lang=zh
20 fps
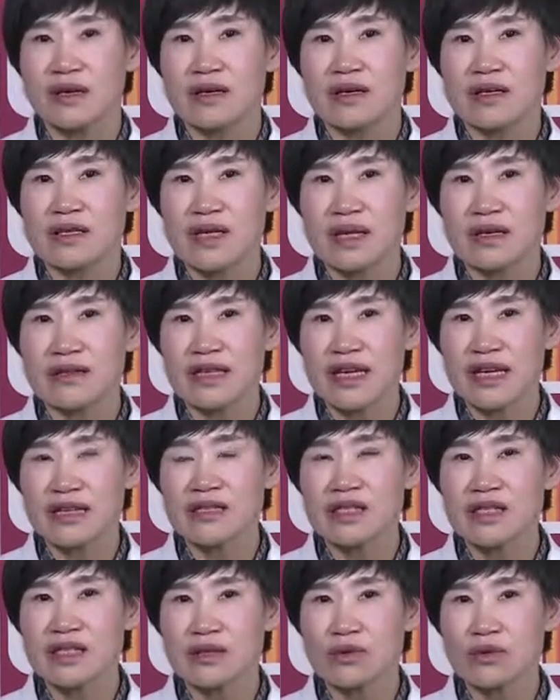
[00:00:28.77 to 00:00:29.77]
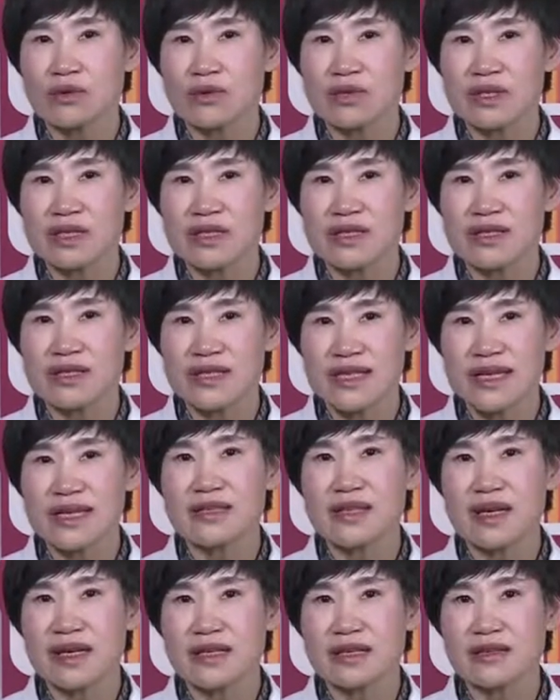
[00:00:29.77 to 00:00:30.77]
像年轻女性，现
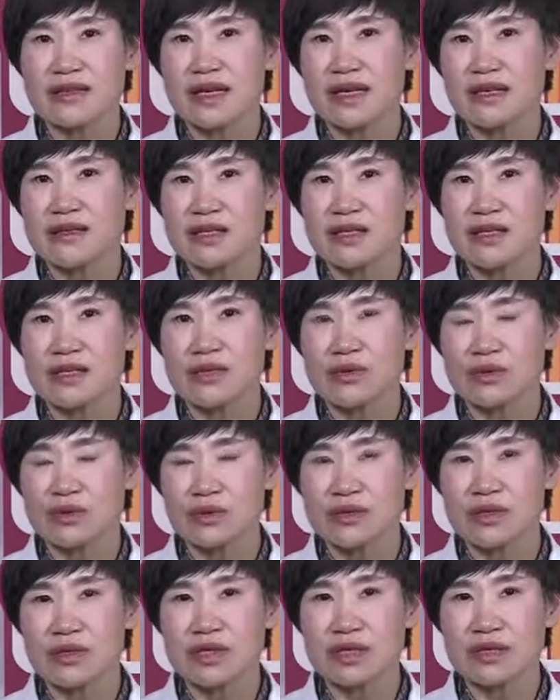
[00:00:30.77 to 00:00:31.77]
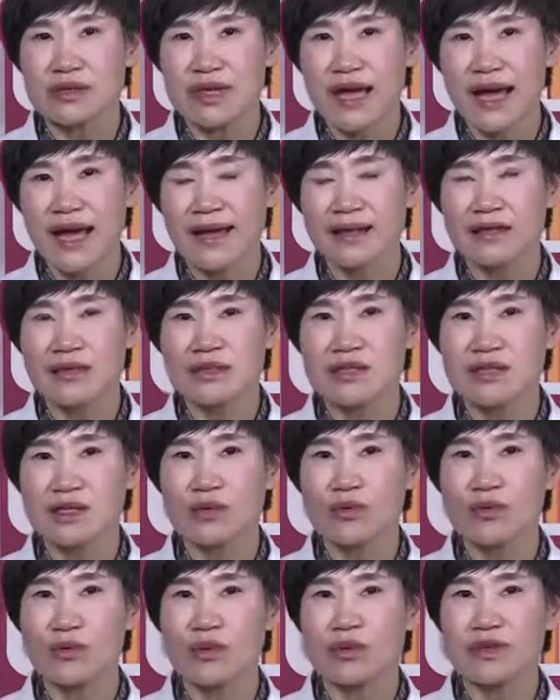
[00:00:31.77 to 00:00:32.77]
在的年轻女性，她的
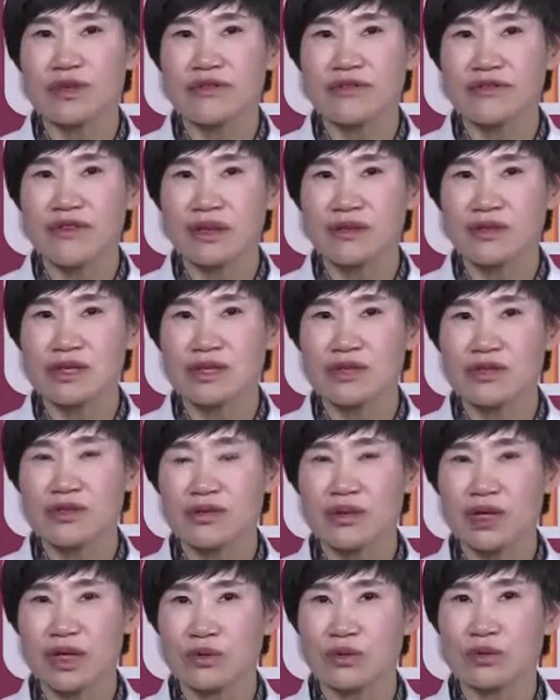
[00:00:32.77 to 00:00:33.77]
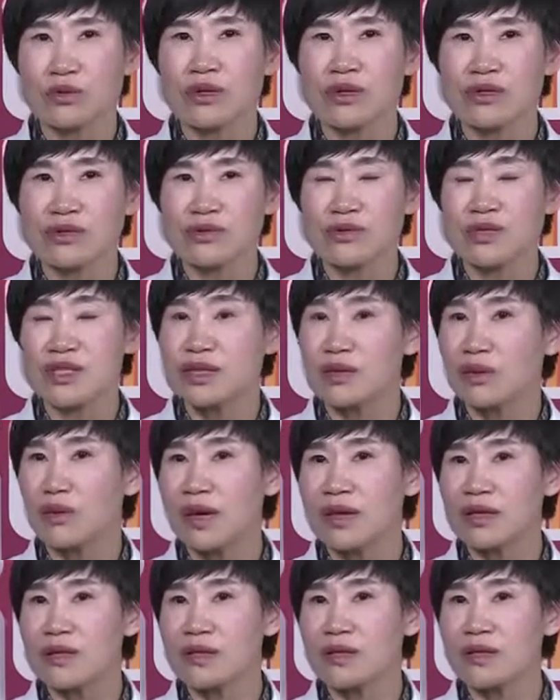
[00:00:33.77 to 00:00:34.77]
生活的方式，就很多人都喜
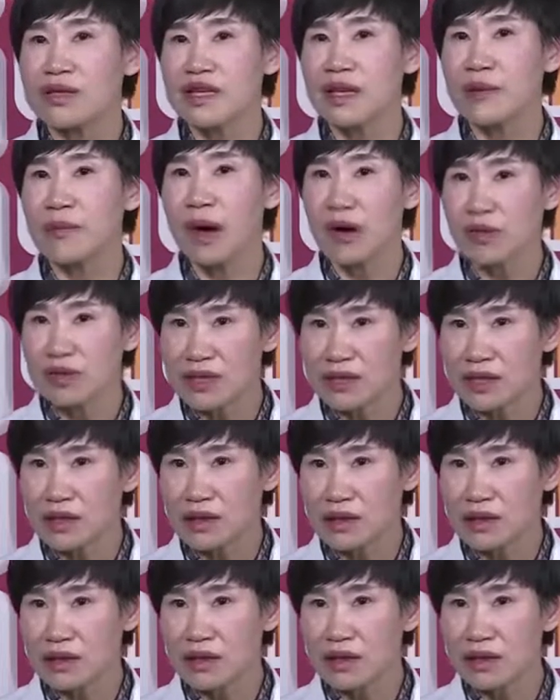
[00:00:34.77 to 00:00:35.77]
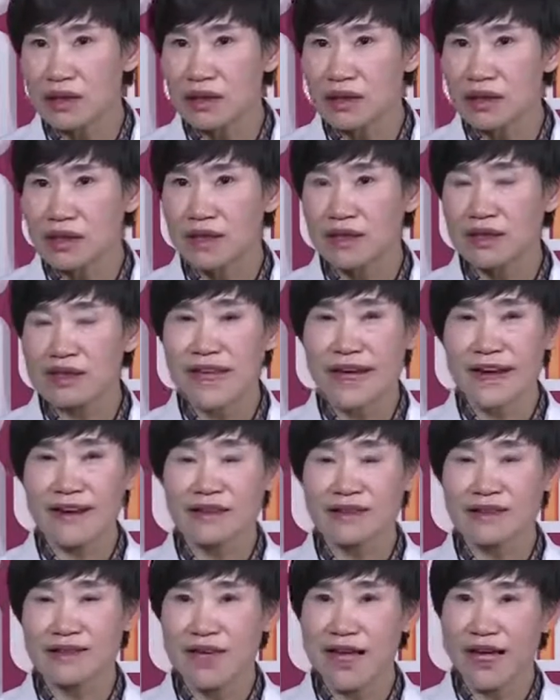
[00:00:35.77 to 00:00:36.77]
欢夜猫子，喝大
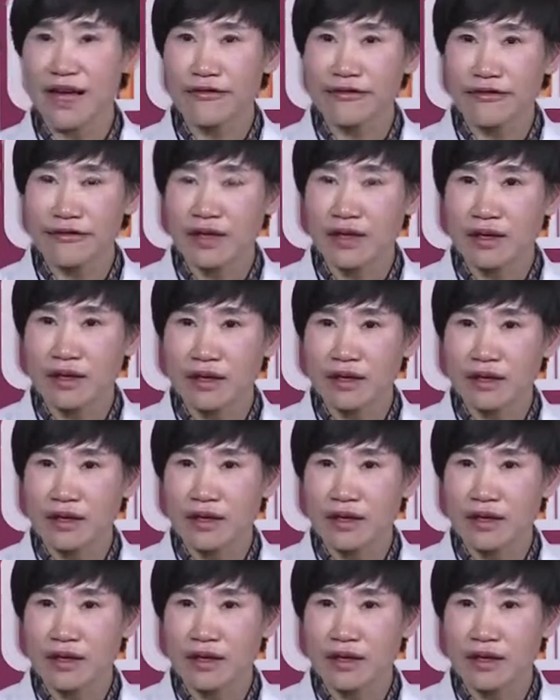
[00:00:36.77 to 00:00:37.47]
量的咖啡，